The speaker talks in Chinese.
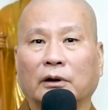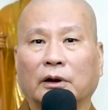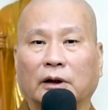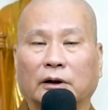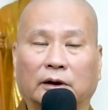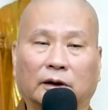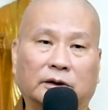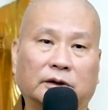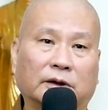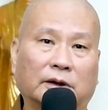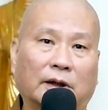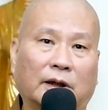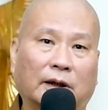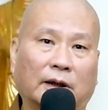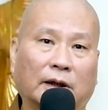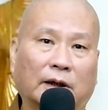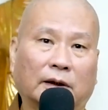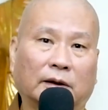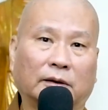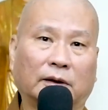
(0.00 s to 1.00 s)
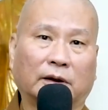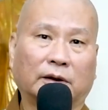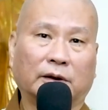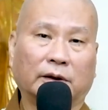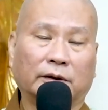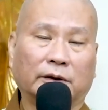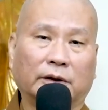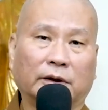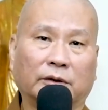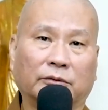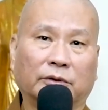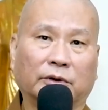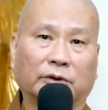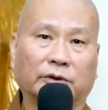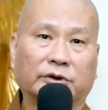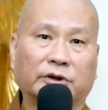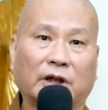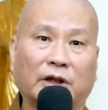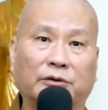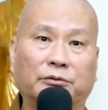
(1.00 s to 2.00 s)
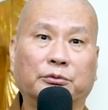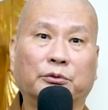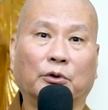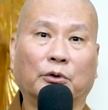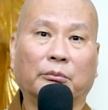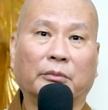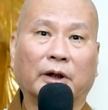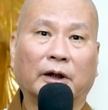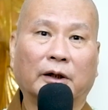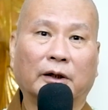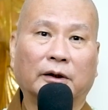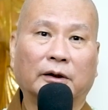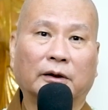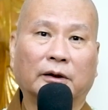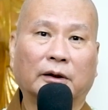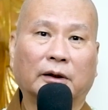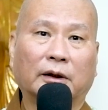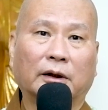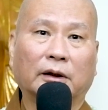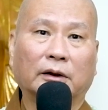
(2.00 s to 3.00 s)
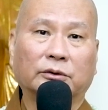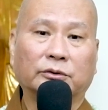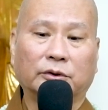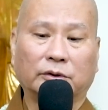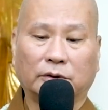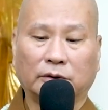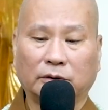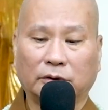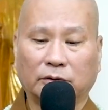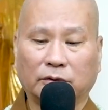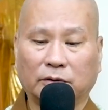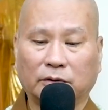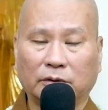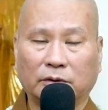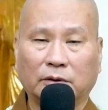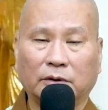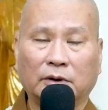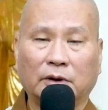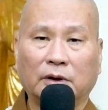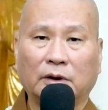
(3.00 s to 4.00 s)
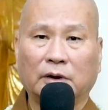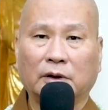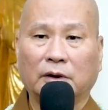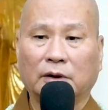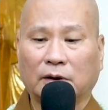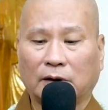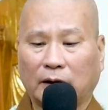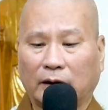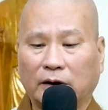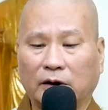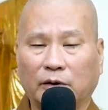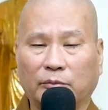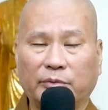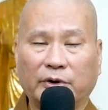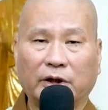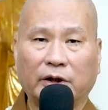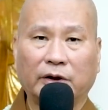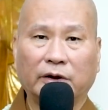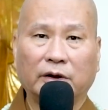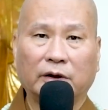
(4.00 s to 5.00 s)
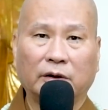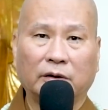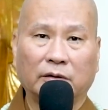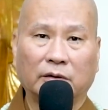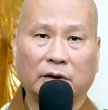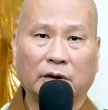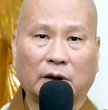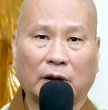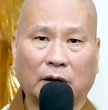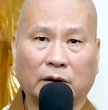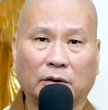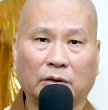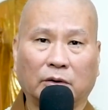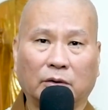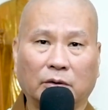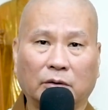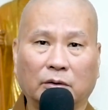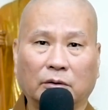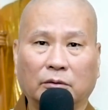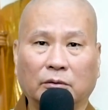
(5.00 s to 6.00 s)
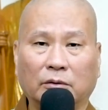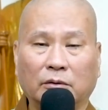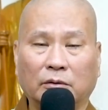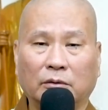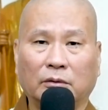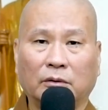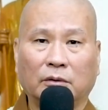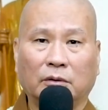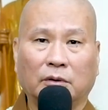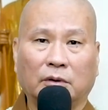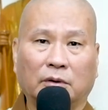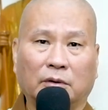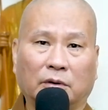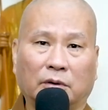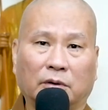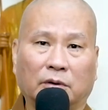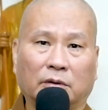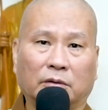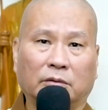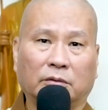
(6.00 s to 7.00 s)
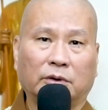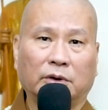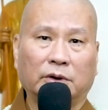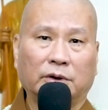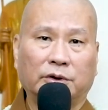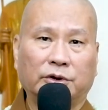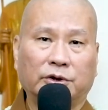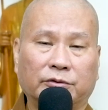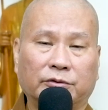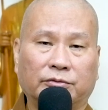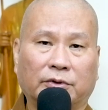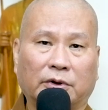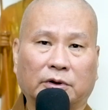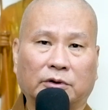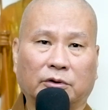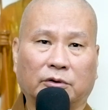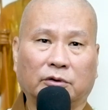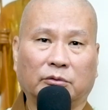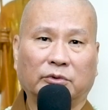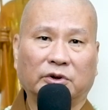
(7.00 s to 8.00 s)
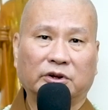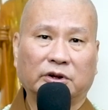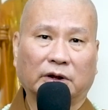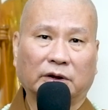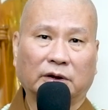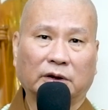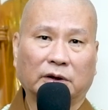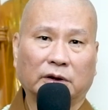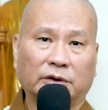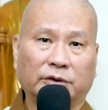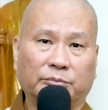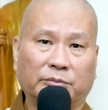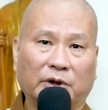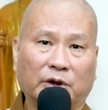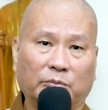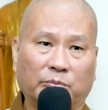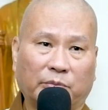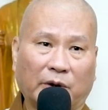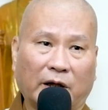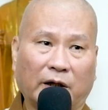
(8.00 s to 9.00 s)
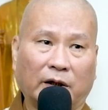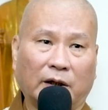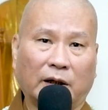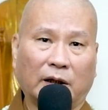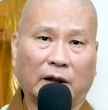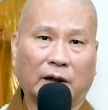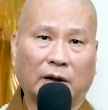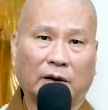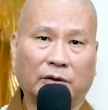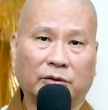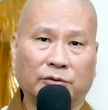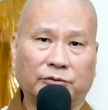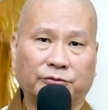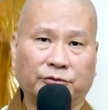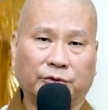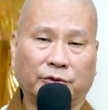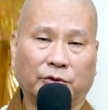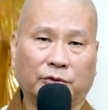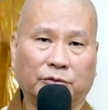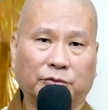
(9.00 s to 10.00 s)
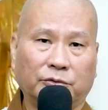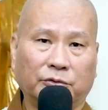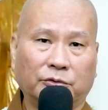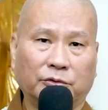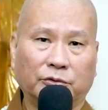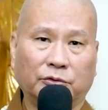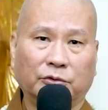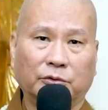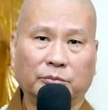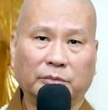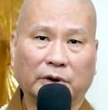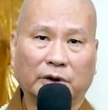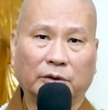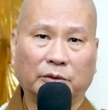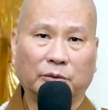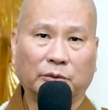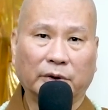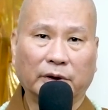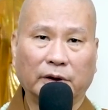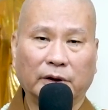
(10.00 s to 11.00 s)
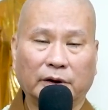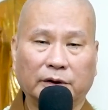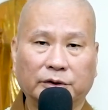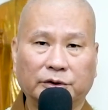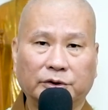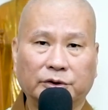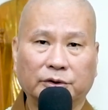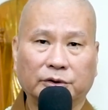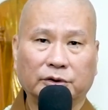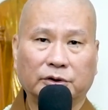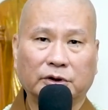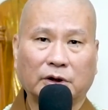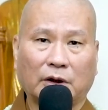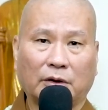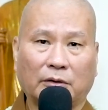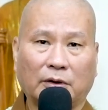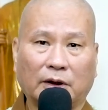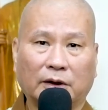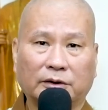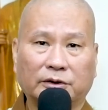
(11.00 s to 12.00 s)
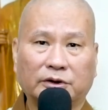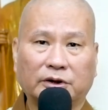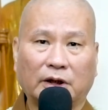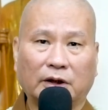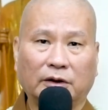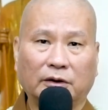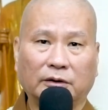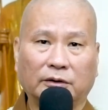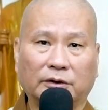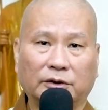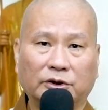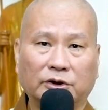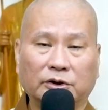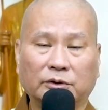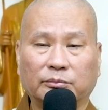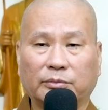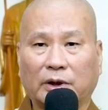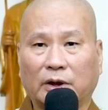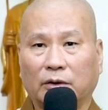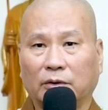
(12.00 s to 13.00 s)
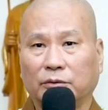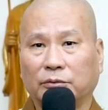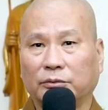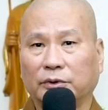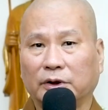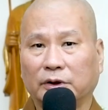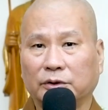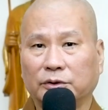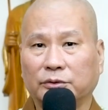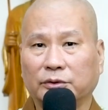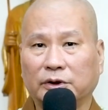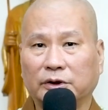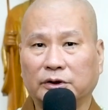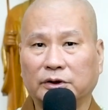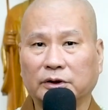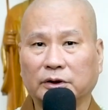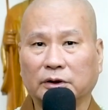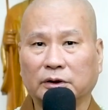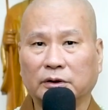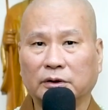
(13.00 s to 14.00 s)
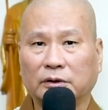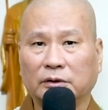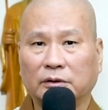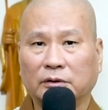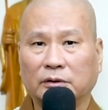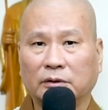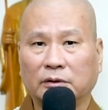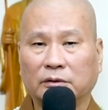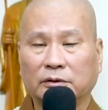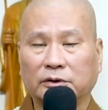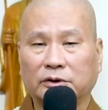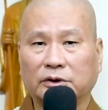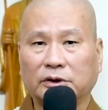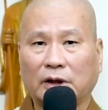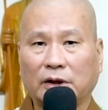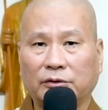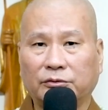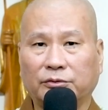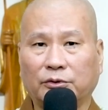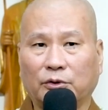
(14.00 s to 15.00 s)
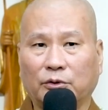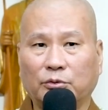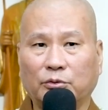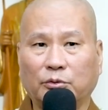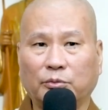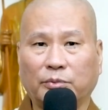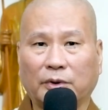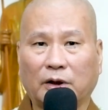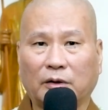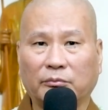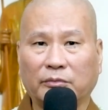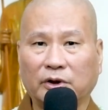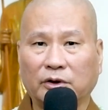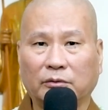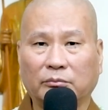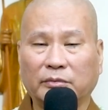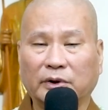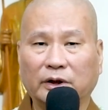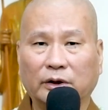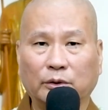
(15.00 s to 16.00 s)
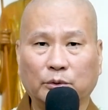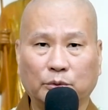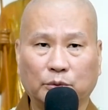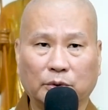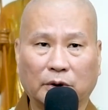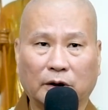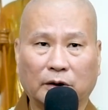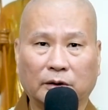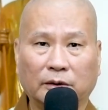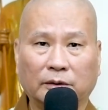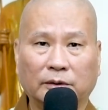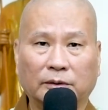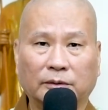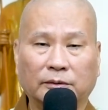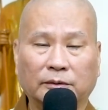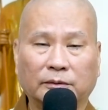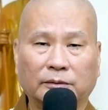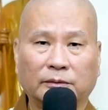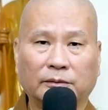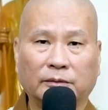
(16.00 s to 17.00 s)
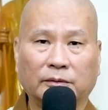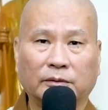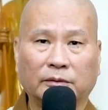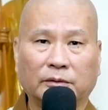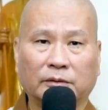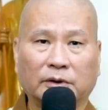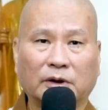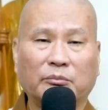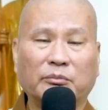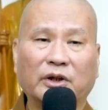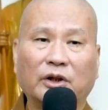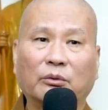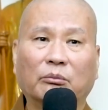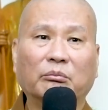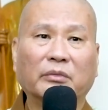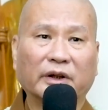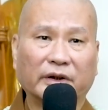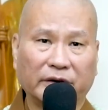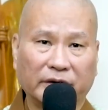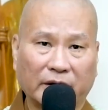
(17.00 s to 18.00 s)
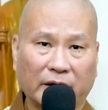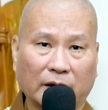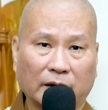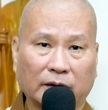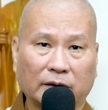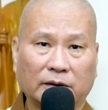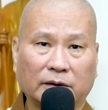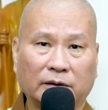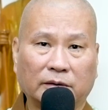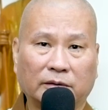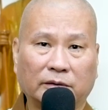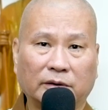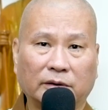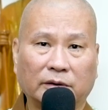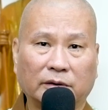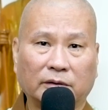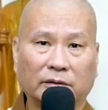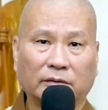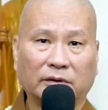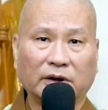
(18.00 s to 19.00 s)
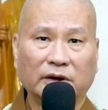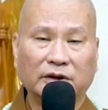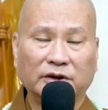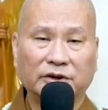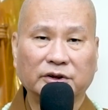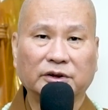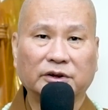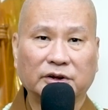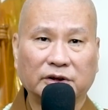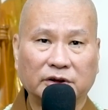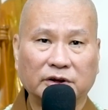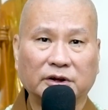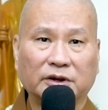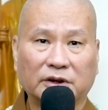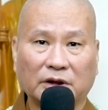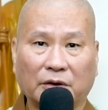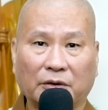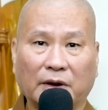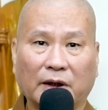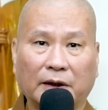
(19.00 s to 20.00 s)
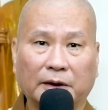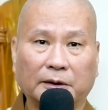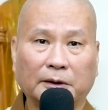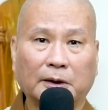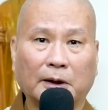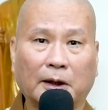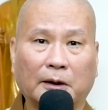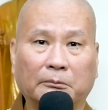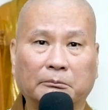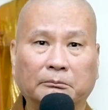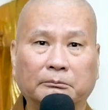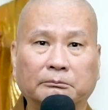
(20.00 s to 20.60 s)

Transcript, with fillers: 啊，那这样啊，那肯定会有灾祸嘛，啊，所以感应篇一开头第一话就给我们讲的很明白了：破福无门，为人自造啊，善恶之报如影随形，灾祸福报没有门路啊，他没有门呐。人自己去找来的啦，